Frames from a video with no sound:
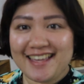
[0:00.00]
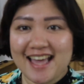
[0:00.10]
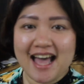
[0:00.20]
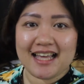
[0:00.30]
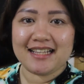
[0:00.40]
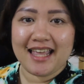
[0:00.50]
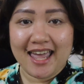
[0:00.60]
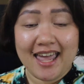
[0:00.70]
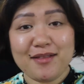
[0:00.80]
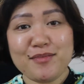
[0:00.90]
Ayan.
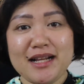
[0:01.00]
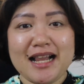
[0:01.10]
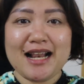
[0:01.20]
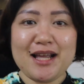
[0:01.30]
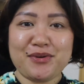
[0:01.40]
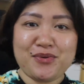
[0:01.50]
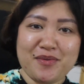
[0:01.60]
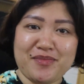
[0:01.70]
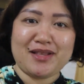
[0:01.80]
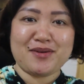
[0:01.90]
And maglalaro
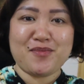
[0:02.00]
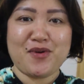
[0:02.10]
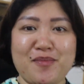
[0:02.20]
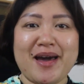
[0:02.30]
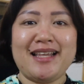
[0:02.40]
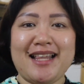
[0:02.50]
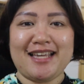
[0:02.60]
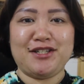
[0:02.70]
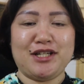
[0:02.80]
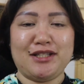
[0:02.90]
kami ng Mobile
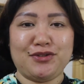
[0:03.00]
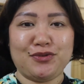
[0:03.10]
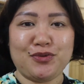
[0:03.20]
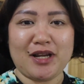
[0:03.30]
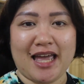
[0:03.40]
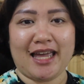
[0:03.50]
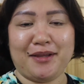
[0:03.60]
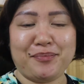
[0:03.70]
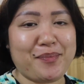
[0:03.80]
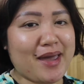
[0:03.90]
Legends
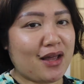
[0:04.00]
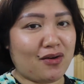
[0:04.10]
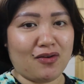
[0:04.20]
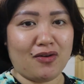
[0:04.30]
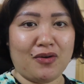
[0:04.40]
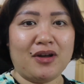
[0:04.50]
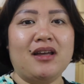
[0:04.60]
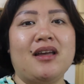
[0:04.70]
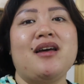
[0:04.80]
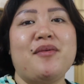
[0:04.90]
tonight. Pero,
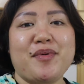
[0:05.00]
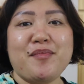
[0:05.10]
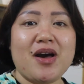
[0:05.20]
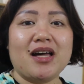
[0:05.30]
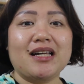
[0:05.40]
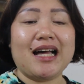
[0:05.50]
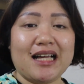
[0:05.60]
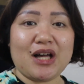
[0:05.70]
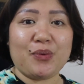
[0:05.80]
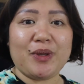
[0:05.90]
may mga
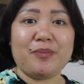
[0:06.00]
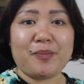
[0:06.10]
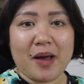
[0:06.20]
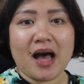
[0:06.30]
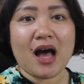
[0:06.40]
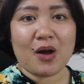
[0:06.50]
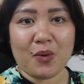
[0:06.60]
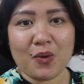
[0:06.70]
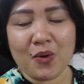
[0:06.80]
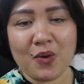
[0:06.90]
gagawin pa
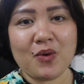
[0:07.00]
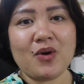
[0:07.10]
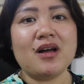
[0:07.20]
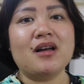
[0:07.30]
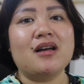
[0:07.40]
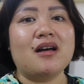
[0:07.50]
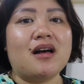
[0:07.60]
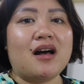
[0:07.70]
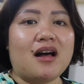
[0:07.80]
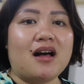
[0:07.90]
akong
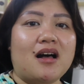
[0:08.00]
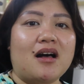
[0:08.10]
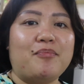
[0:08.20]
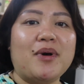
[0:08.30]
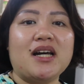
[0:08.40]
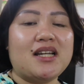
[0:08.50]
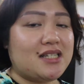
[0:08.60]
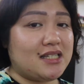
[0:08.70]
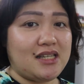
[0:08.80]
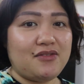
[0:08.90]
uh,
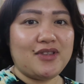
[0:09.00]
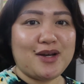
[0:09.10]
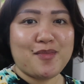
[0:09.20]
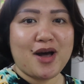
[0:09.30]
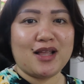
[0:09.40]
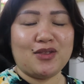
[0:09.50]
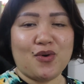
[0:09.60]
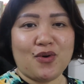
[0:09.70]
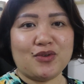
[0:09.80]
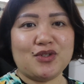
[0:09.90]
pag-receive ng mga
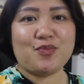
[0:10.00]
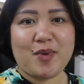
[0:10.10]
docs.